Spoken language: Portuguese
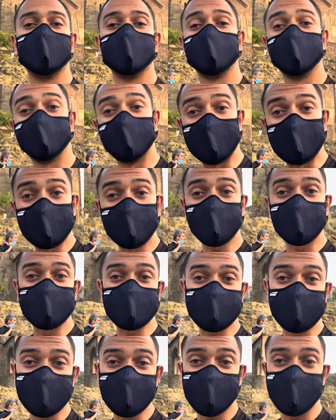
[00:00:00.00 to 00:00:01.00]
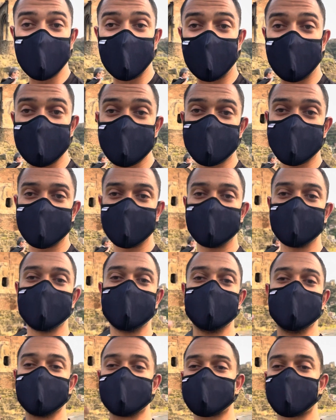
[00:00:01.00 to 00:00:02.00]
venha conhecer a Geórgia
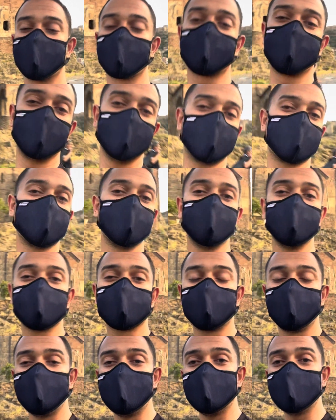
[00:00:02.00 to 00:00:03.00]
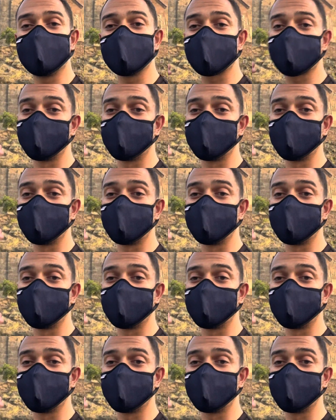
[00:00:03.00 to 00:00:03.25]
antes que eu continue os vídeos,